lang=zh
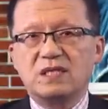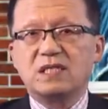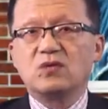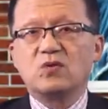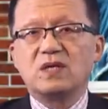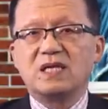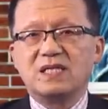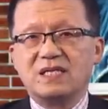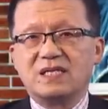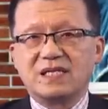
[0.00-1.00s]
星通科
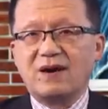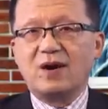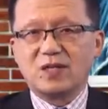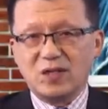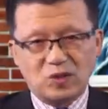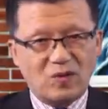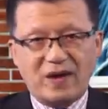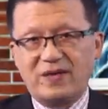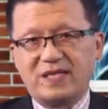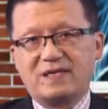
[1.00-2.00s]
技的账号就是
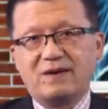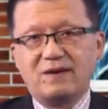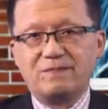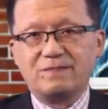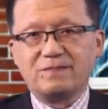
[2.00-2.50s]
华为的账号。